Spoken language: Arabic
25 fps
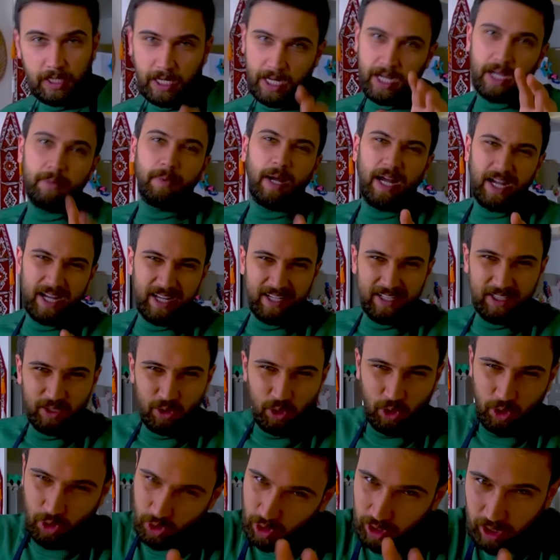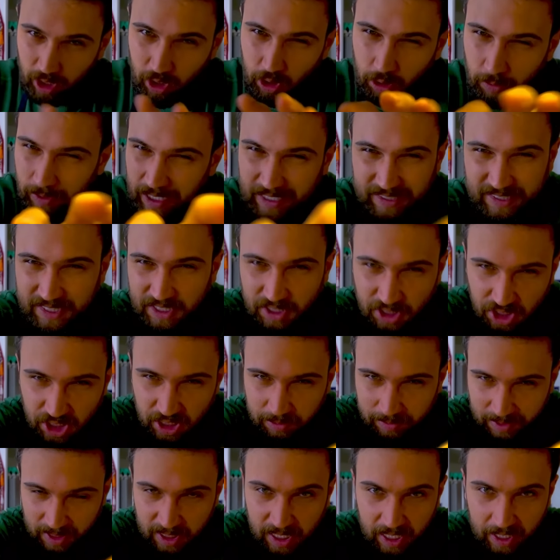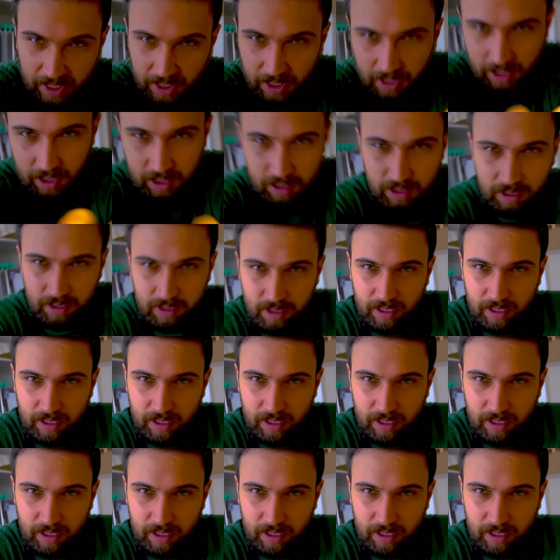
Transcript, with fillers: هلا ما حخليكم هون لانه ما نسيت شيء بتخيل